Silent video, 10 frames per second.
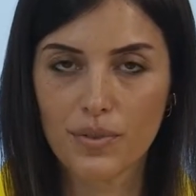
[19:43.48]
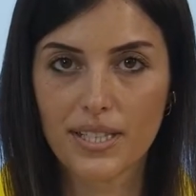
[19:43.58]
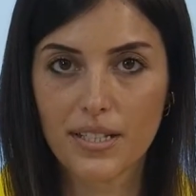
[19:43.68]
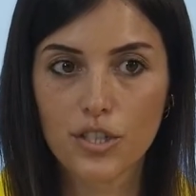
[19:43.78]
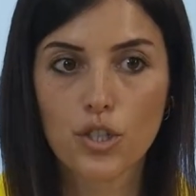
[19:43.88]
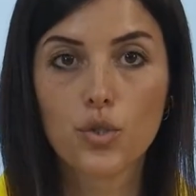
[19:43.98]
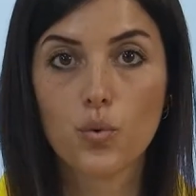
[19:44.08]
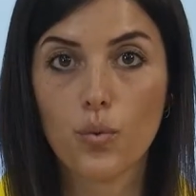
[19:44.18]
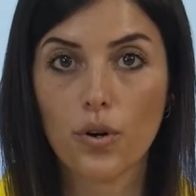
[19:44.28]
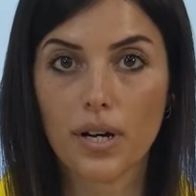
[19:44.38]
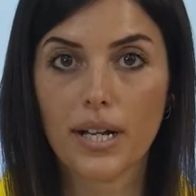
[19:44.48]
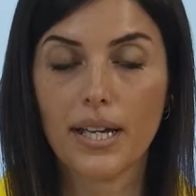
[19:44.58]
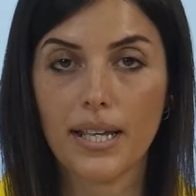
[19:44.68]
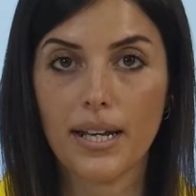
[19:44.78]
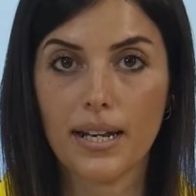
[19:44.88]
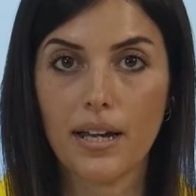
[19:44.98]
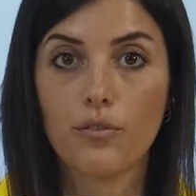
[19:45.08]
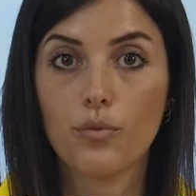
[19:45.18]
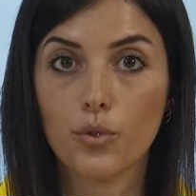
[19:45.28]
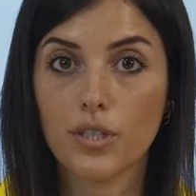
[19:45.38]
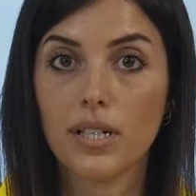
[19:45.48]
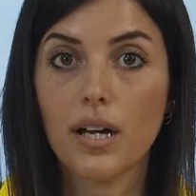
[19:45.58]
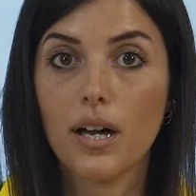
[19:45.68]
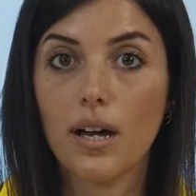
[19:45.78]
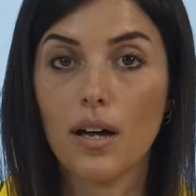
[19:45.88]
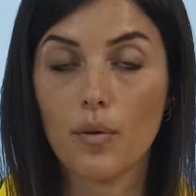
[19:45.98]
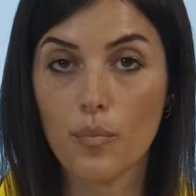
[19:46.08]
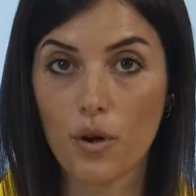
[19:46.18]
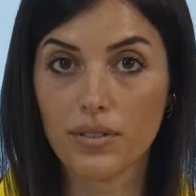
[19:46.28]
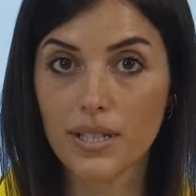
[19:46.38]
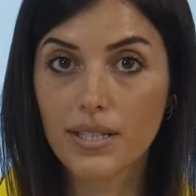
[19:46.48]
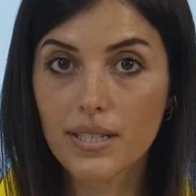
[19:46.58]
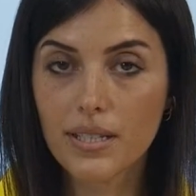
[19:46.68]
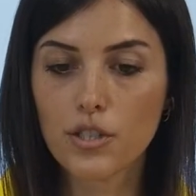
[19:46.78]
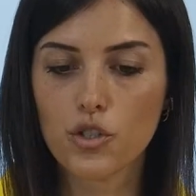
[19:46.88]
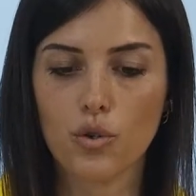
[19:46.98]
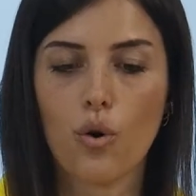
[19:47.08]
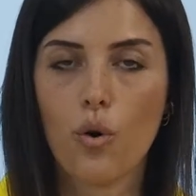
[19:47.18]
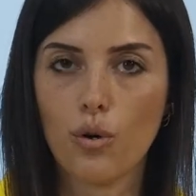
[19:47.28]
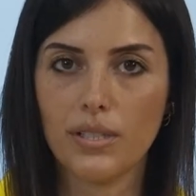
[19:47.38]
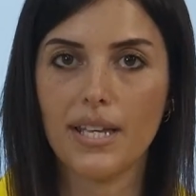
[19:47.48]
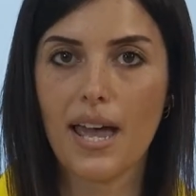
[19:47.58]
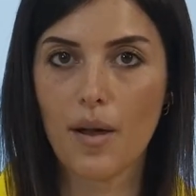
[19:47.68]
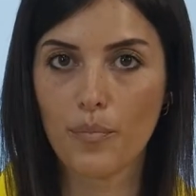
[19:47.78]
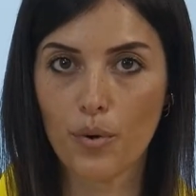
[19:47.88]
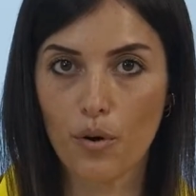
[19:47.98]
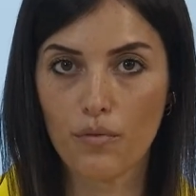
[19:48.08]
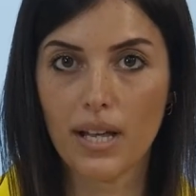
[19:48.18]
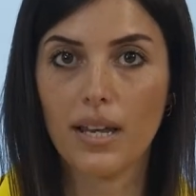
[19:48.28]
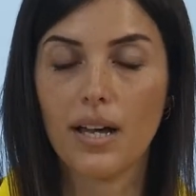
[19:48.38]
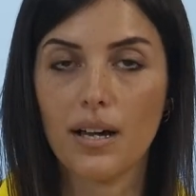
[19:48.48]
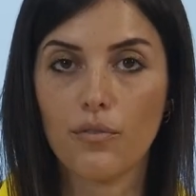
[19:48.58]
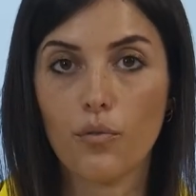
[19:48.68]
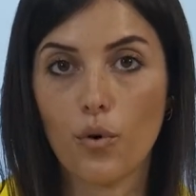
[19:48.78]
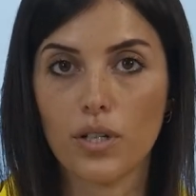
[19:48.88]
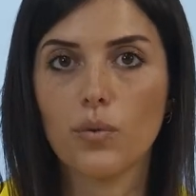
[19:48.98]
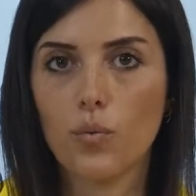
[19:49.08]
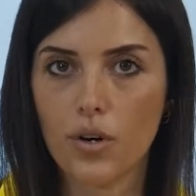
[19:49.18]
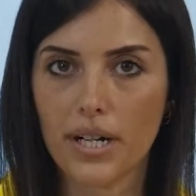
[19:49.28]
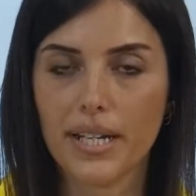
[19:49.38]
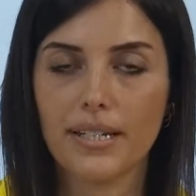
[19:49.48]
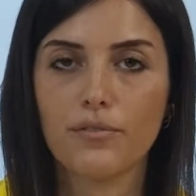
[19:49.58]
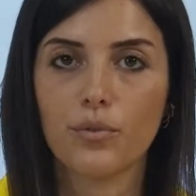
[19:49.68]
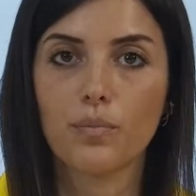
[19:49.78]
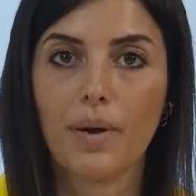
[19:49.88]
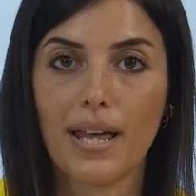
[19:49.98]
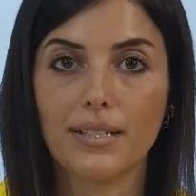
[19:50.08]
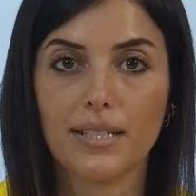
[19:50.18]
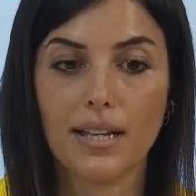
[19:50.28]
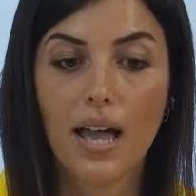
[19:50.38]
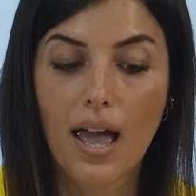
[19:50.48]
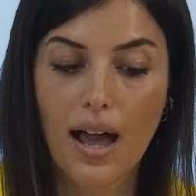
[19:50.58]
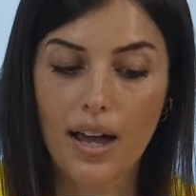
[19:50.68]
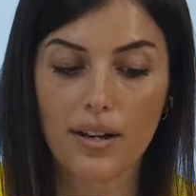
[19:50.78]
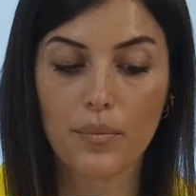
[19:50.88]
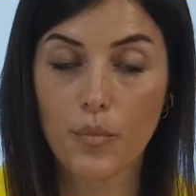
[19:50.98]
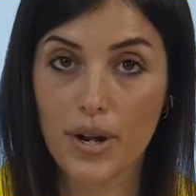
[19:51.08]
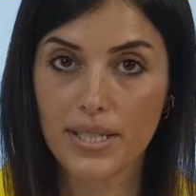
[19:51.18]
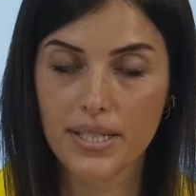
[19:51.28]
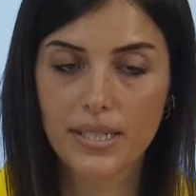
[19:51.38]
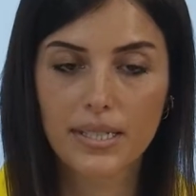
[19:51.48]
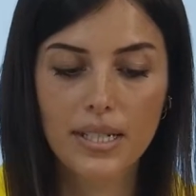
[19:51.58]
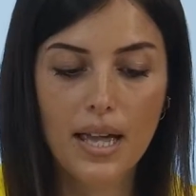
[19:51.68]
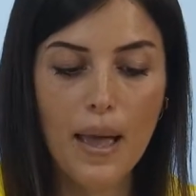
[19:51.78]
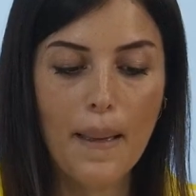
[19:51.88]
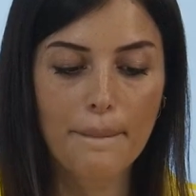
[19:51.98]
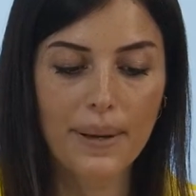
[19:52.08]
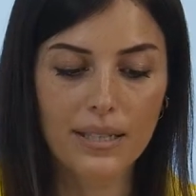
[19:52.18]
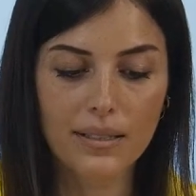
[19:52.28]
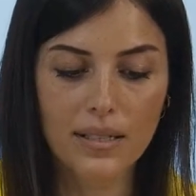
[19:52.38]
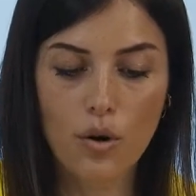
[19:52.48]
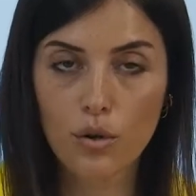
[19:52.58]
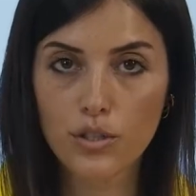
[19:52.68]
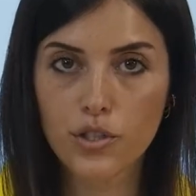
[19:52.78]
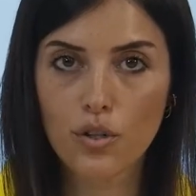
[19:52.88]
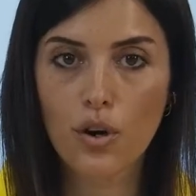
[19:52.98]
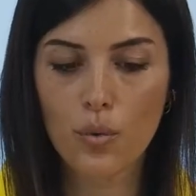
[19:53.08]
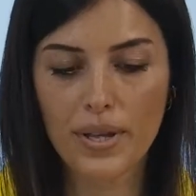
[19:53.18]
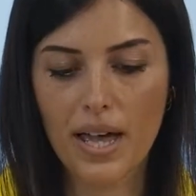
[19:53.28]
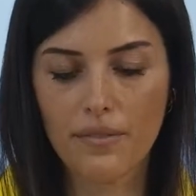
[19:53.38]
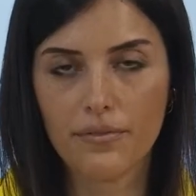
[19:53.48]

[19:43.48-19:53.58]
Vega desarrolló estos sensores para su uso en el procesado de alimentos, de modo que cuenta con todas las homologaciones correspondientes.